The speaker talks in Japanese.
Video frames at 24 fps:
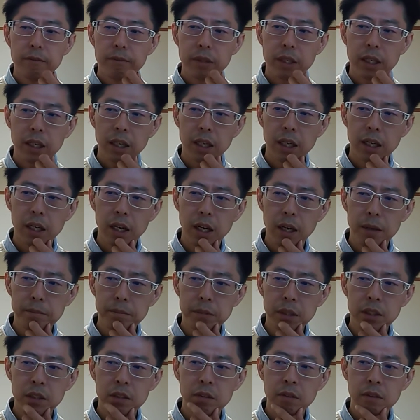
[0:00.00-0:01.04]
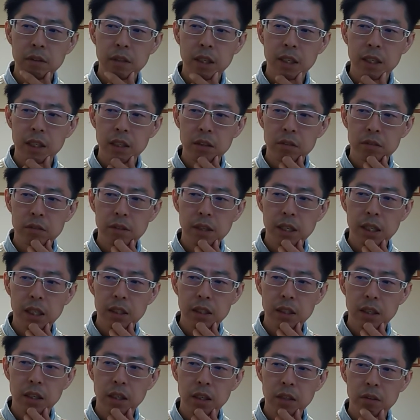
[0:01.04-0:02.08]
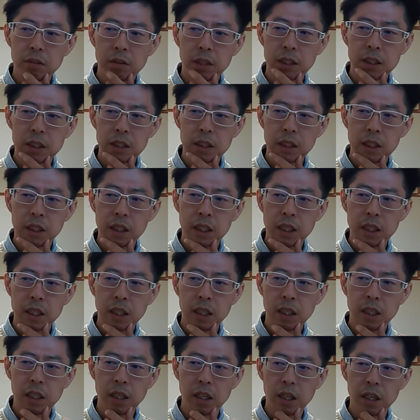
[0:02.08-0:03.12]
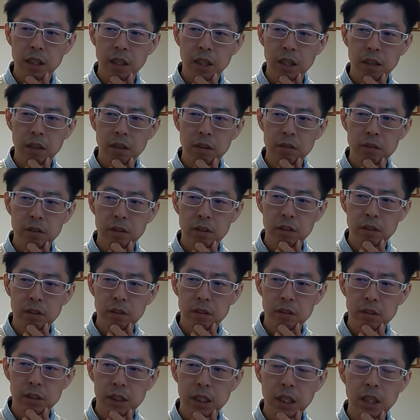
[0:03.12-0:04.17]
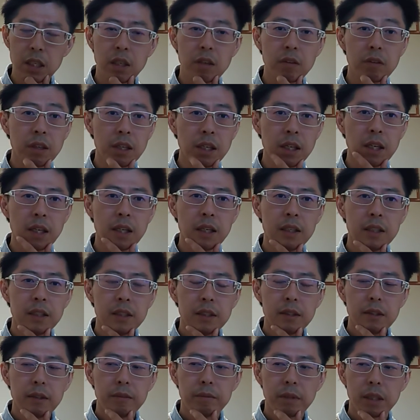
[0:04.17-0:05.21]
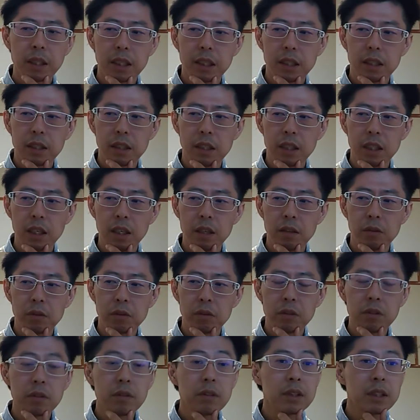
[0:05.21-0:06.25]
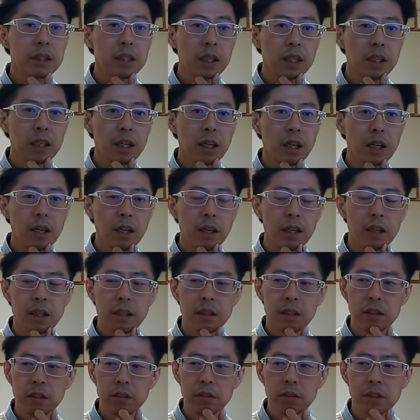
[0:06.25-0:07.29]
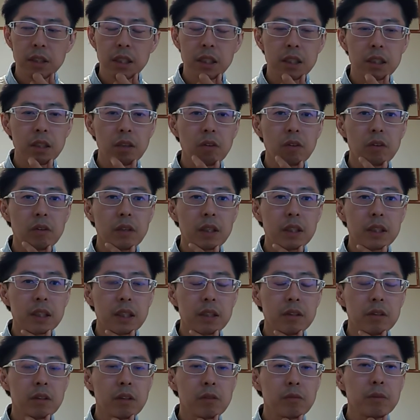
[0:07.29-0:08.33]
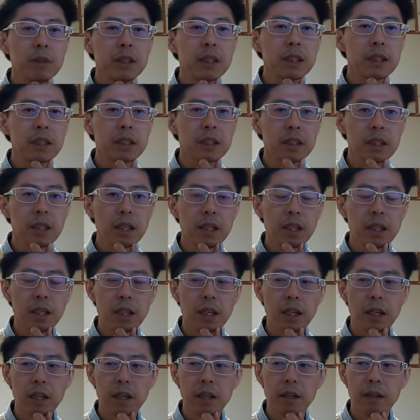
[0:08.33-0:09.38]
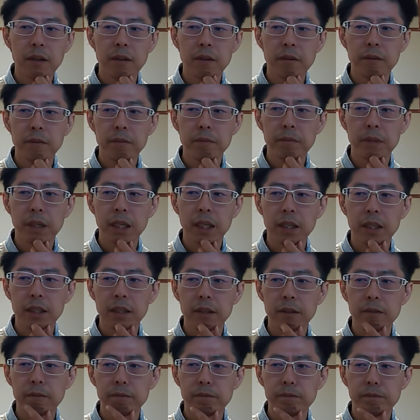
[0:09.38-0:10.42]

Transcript: だから、あんまり世の中よく分かってない人たちが、結局、選挙で、まあ、綺麗事言って、有権者の人たちが鵜呑みにして、まあ、